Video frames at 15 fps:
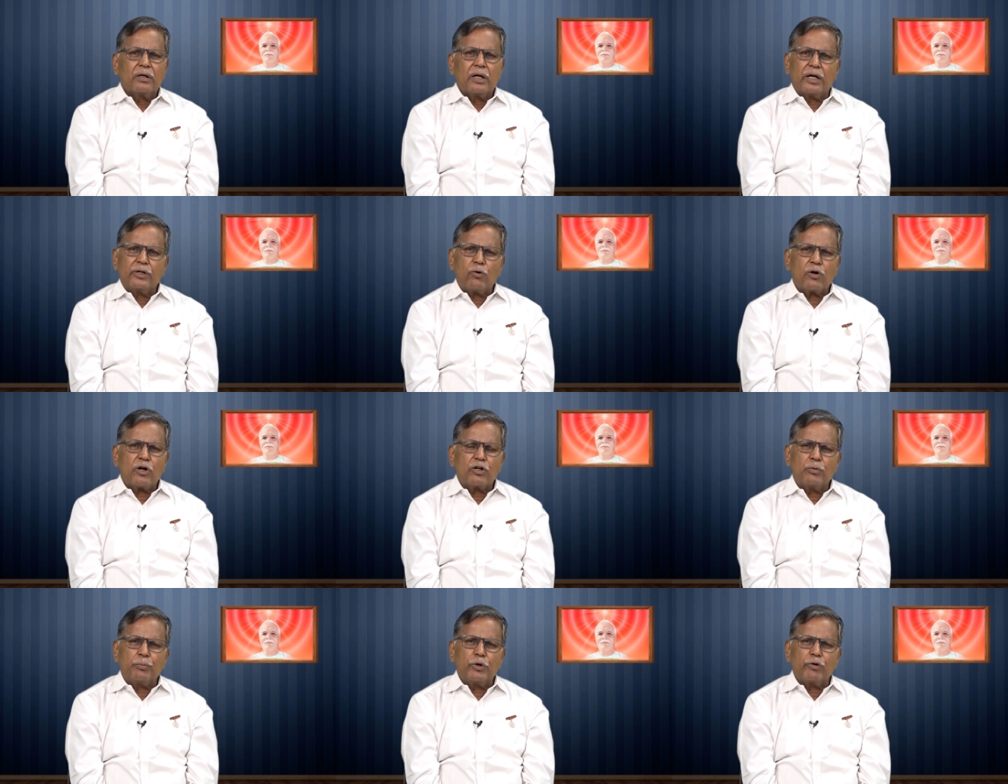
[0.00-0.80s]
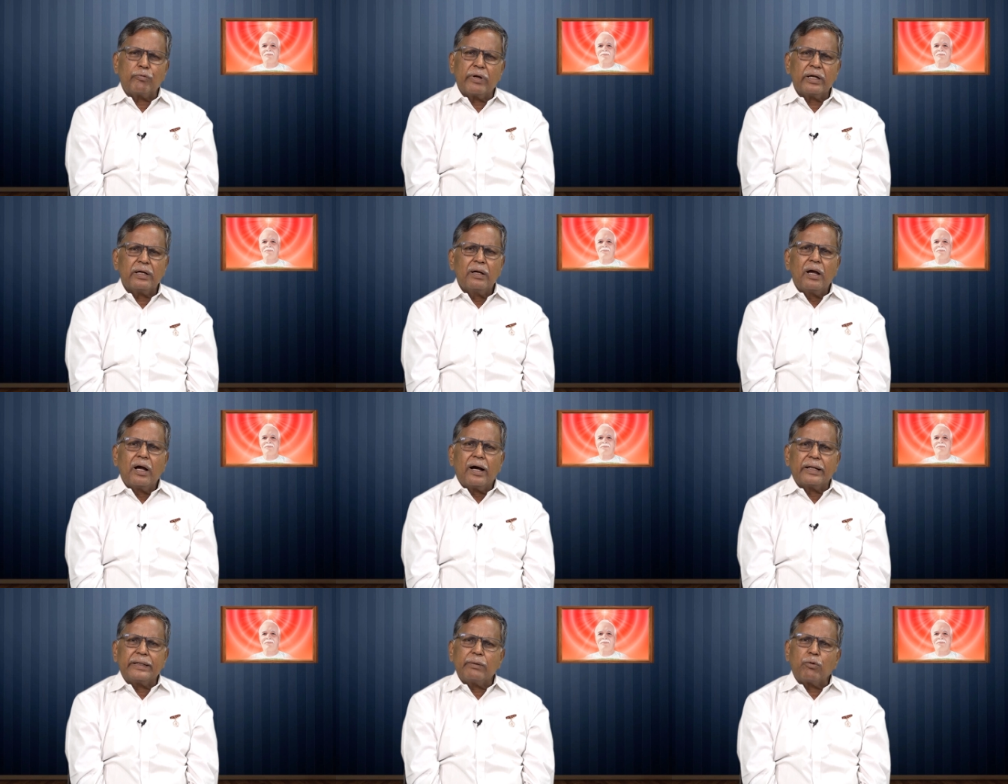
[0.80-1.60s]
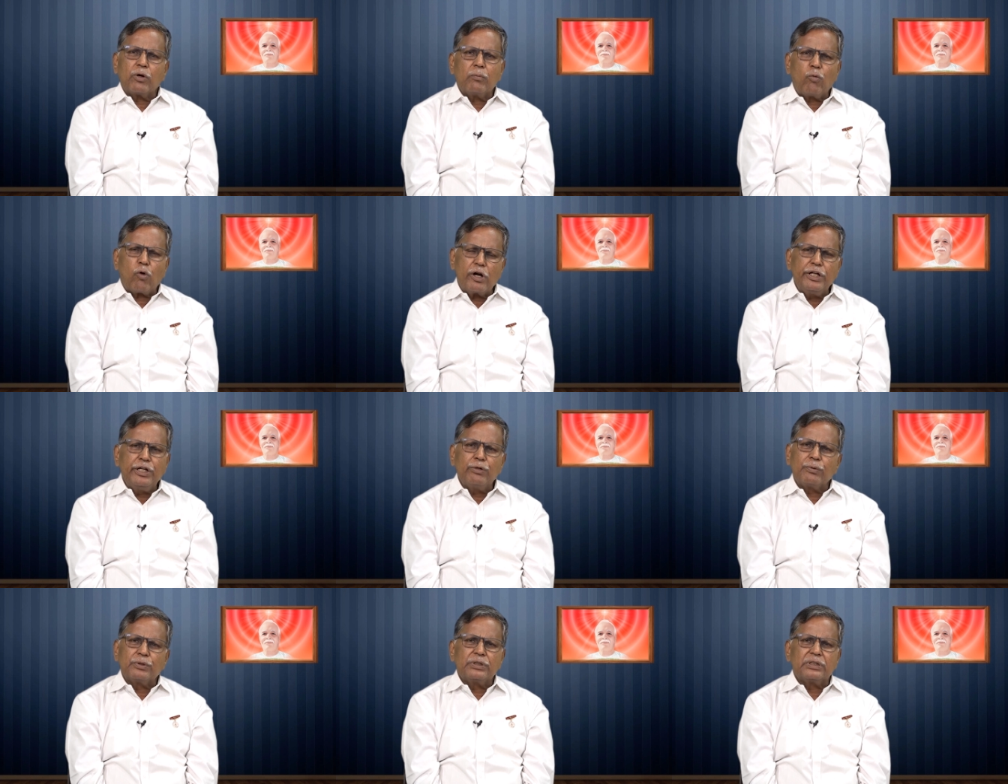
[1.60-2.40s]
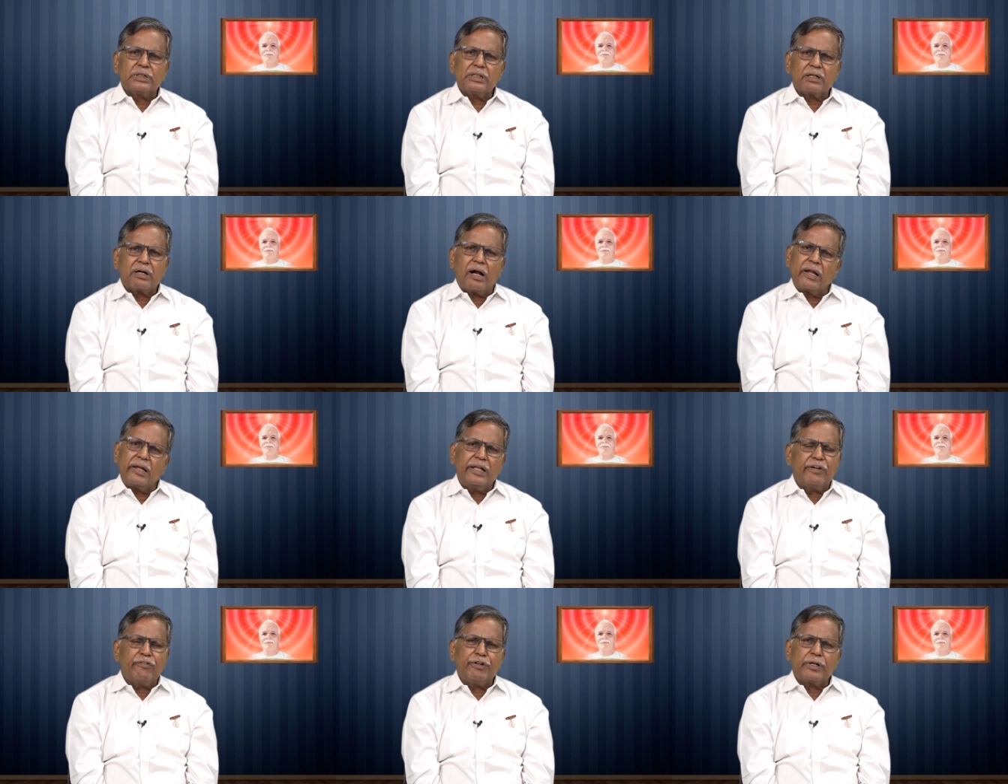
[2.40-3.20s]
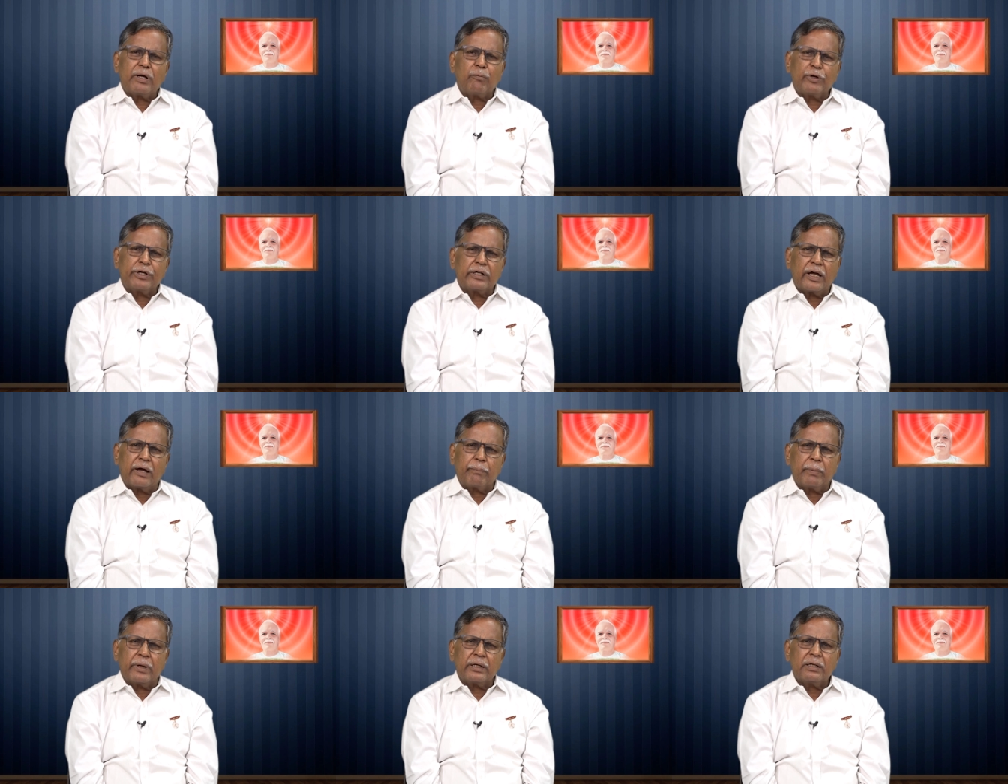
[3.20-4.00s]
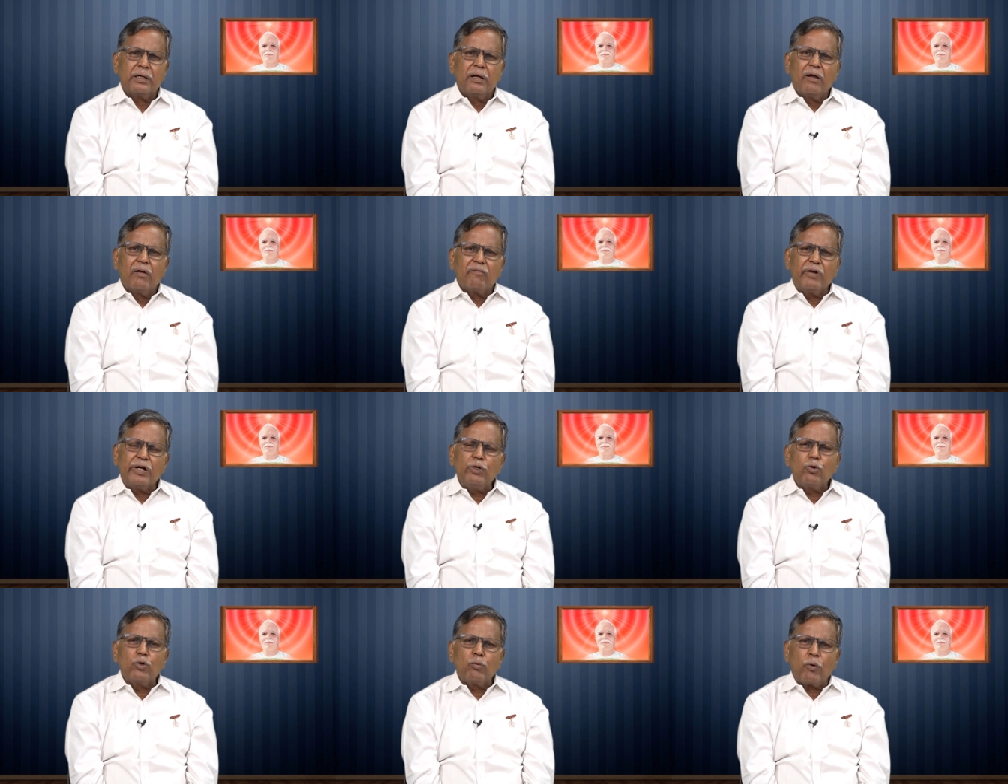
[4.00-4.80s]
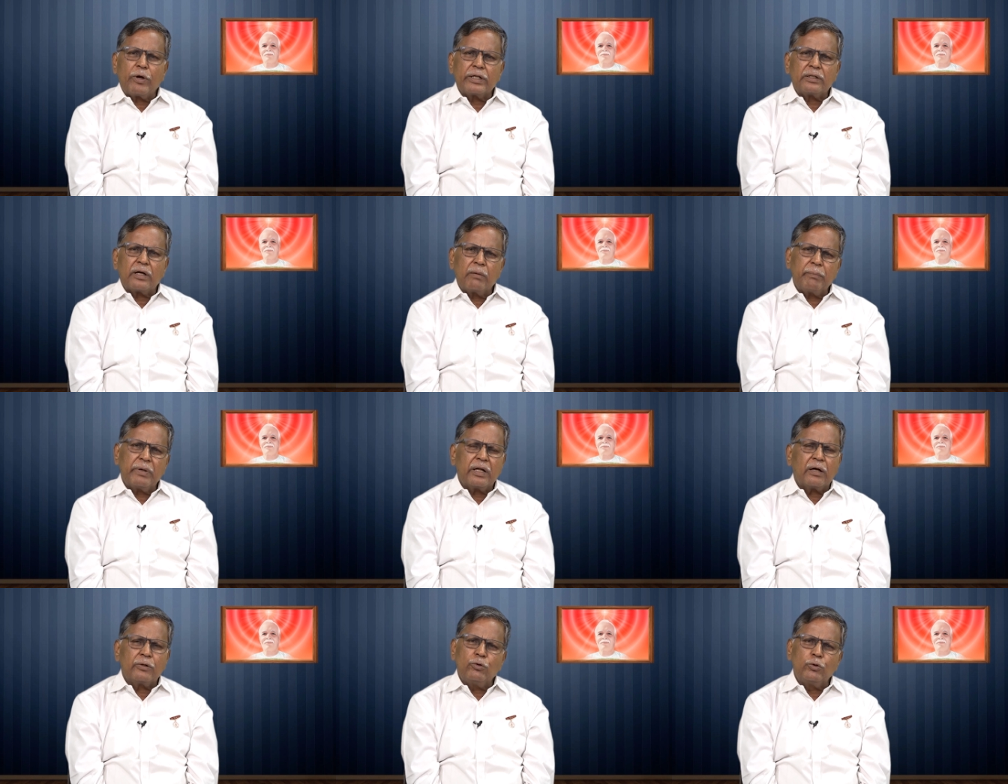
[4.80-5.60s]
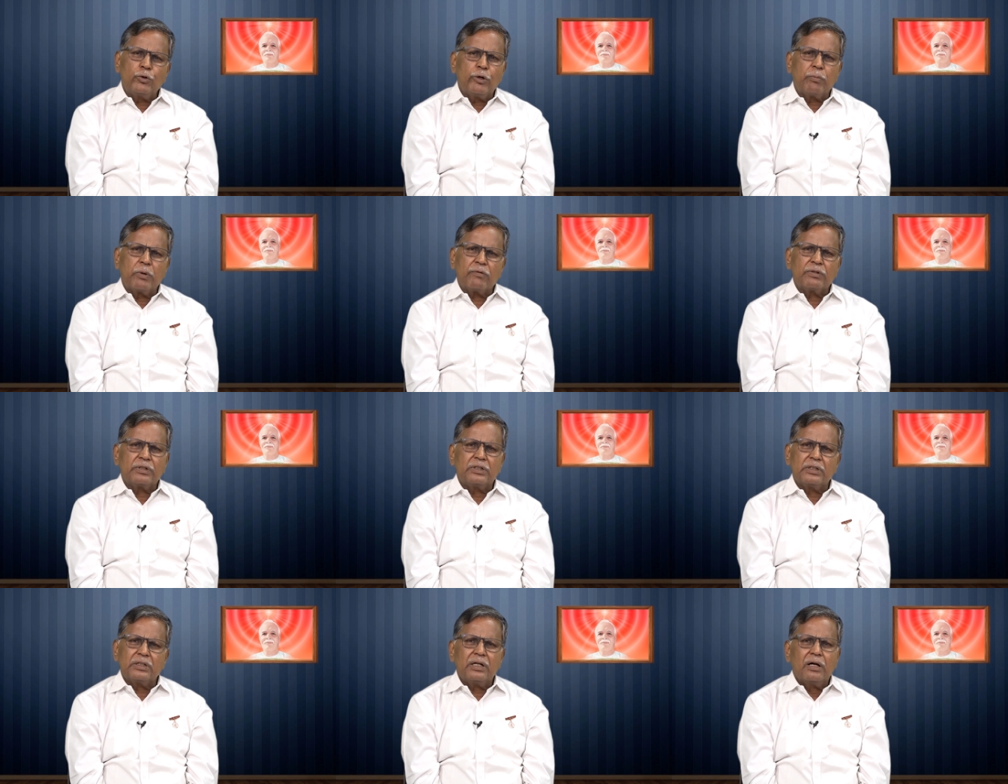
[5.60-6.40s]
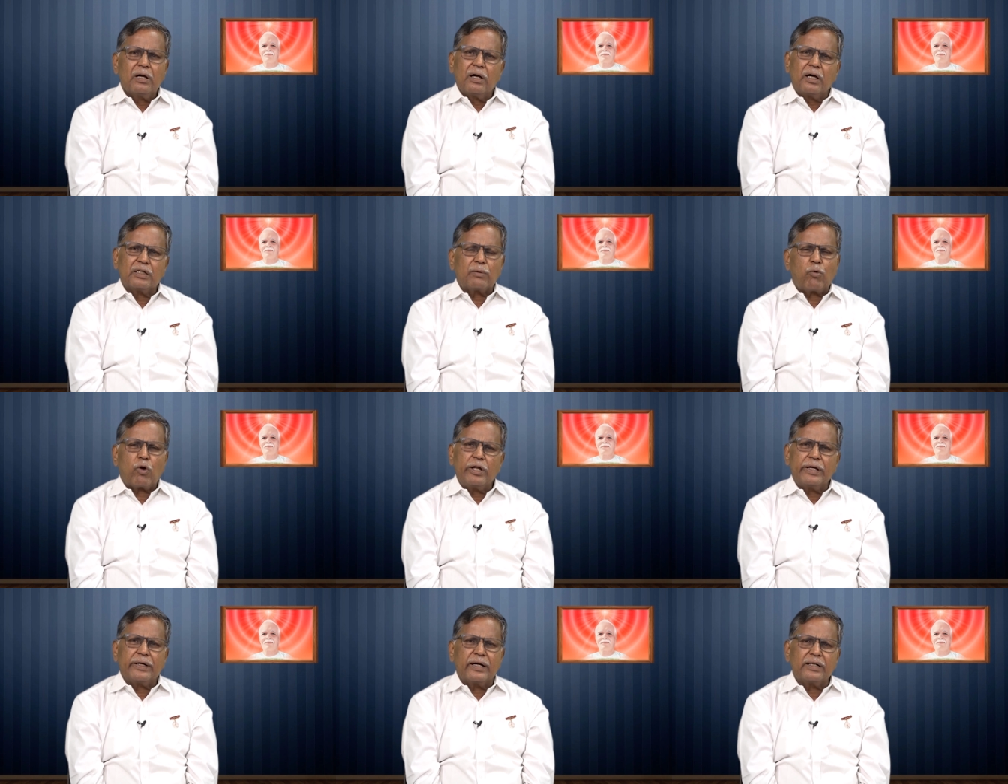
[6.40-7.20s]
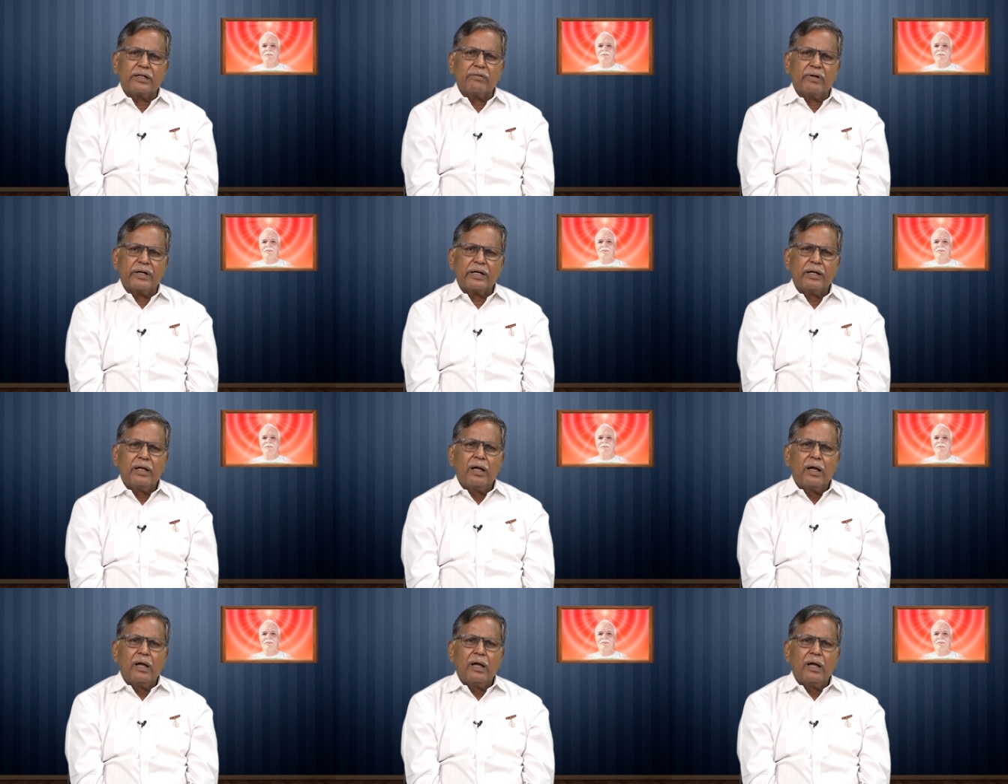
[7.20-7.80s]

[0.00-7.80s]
நான் யோகாவுக்கு போயிடுவேன் அதே போல் முரளியும் வந்துட்டு காலையில் ஈவினிங் நான் போய் கேட்பேன் வெளியூர் போயிருந்தாலுமே நான் யூடியூப்பில் வந்துட்டு அந்த முரளியை கேட்டுக்கிடுவேன்